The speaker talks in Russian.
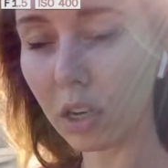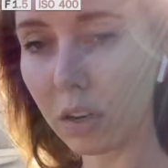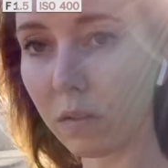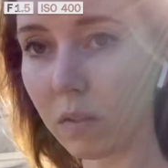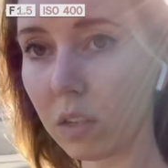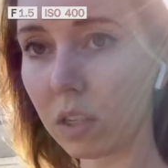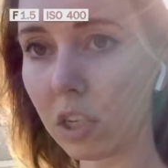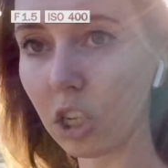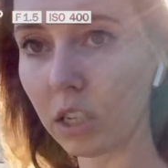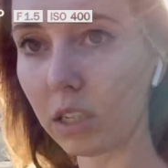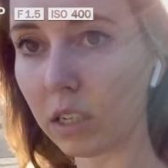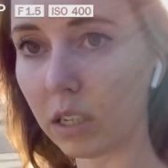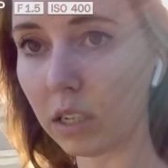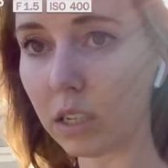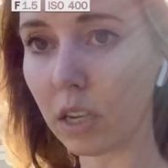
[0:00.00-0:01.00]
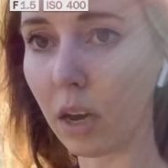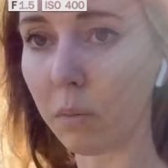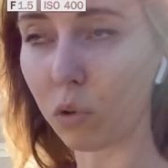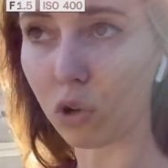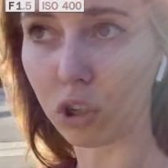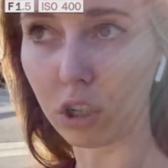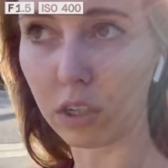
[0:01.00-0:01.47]
ли вы защитить, а
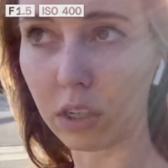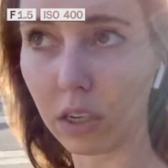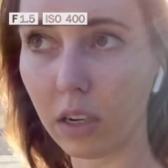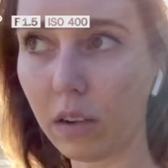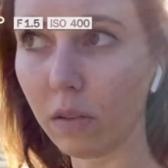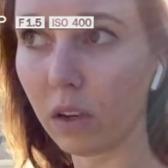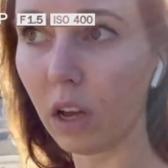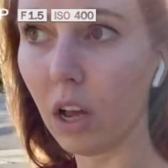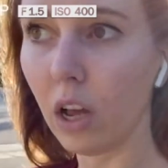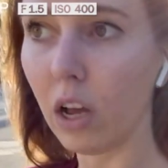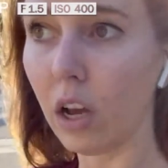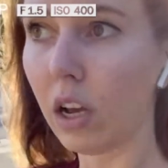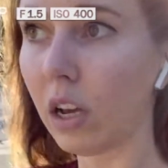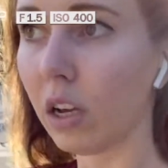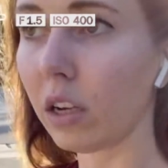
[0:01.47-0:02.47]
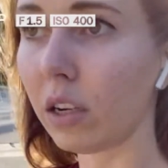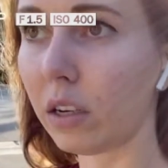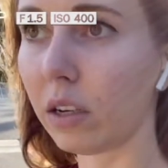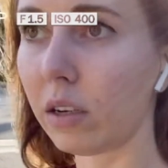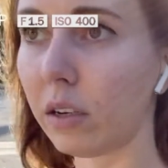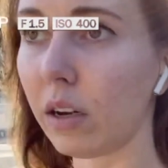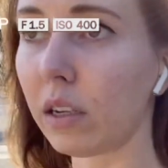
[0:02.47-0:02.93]
можете ли вы
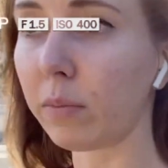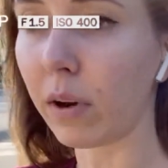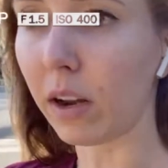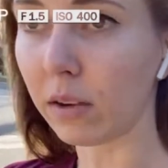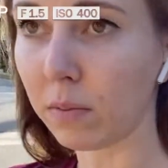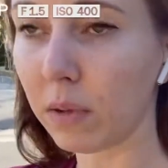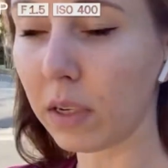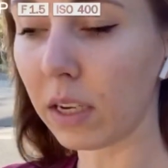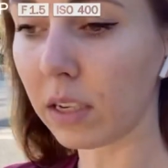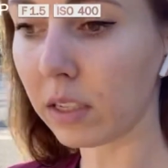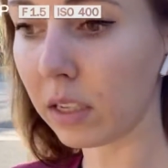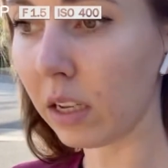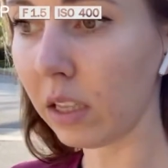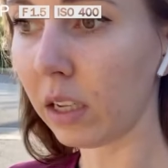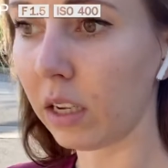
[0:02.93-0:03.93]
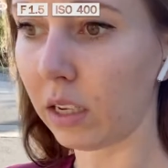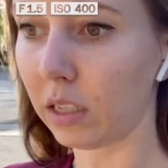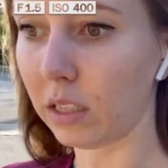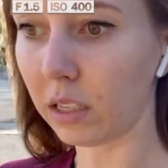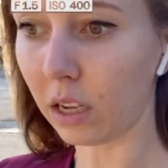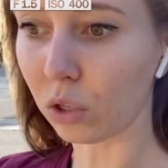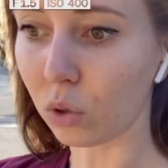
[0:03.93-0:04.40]
э, отправить меня сдать
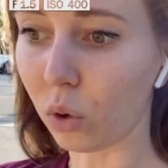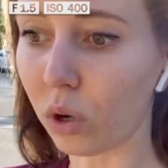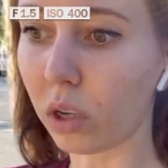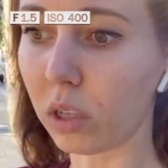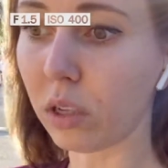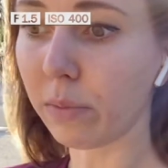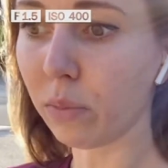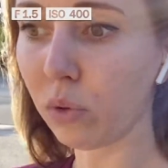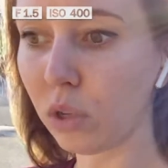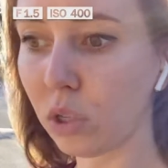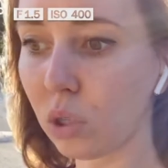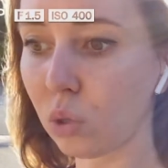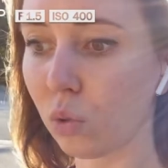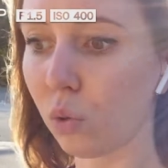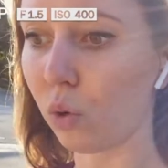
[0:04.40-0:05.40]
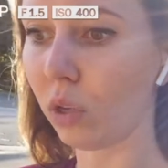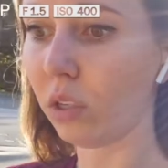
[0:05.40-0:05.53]
тест, а сколько это будет стоить.